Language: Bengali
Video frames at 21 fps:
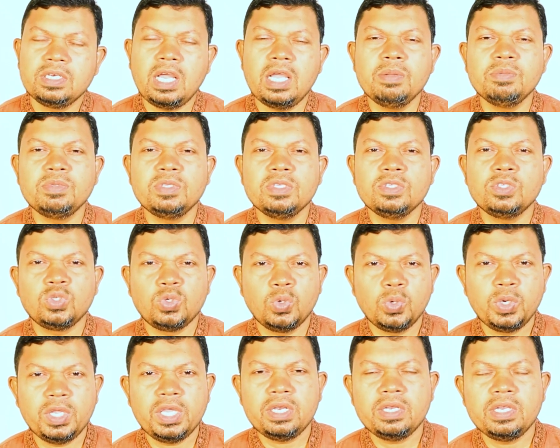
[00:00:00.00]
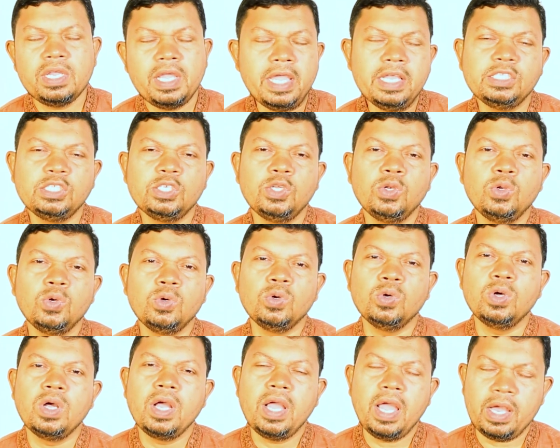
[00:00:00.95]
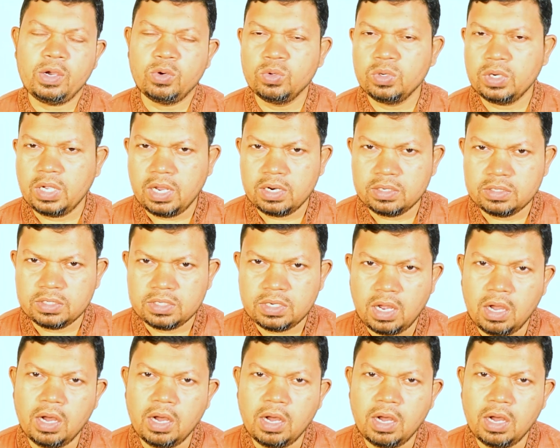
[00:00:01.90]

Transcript: টাইমস স্টোরির এই ছিল এখনকার